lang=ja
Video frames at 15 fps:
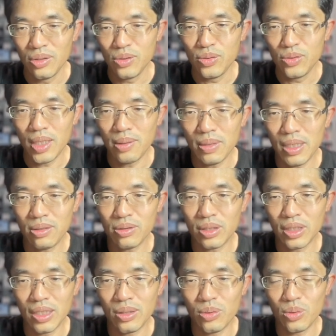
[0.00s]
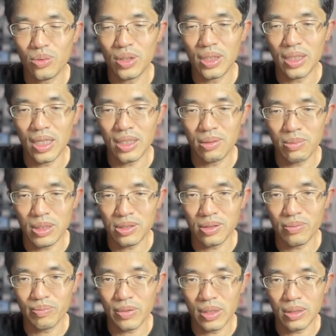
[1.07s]
上回る傾向にあります。
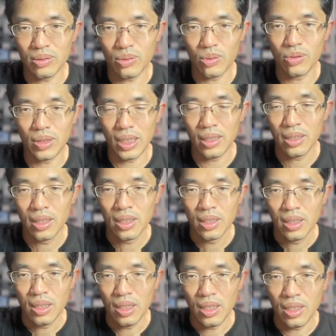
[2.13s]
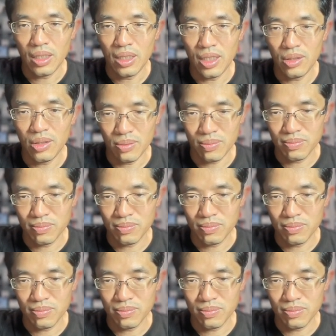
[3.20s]
このね、えー、例の